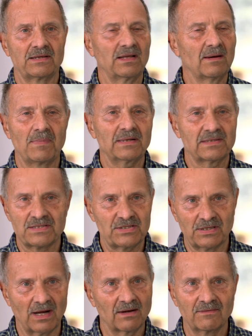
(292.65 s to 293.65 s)
Jeder machte sich
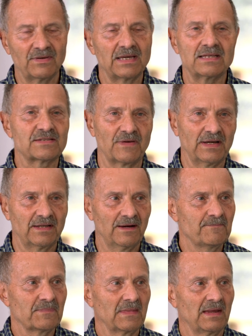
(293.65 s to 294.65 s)
Gedanken, wie geht es
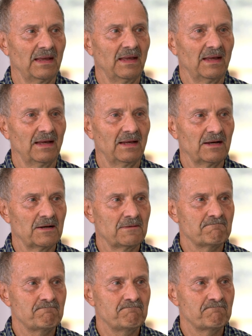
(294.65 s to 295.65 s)
weiter.
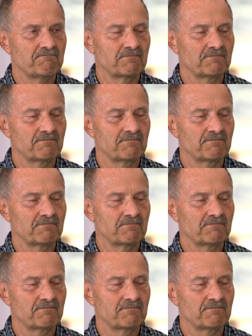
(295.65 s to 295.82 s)
Ähm,